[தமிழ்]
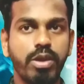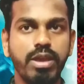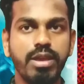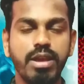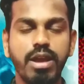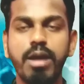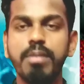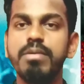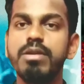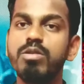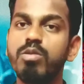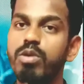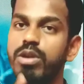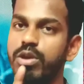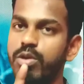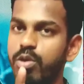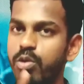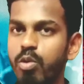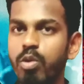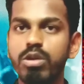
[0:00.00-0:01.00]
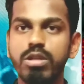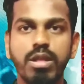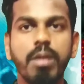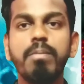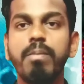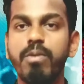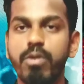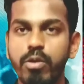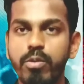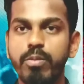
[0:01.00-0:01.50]
டொய் அப்படின்ட்டு ஒரே ஒரு ஓட்டு தான்
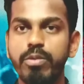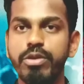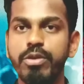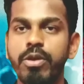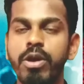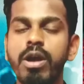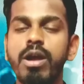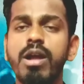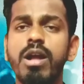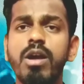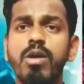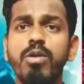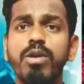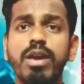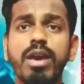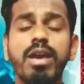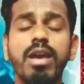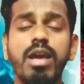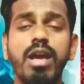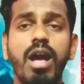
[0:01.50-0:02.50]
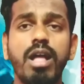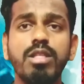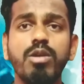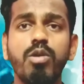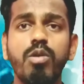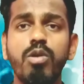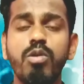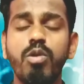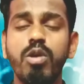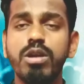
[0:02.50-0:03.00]
போட முடியும் ஓகே அந்த
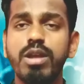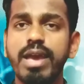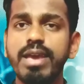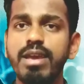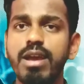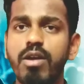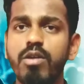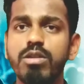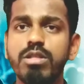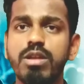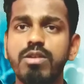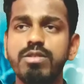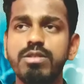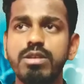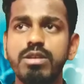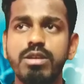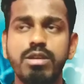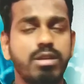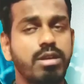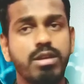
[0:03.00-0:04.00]
ஒரு ஓட்டு ஐ அவர் தான் வந்து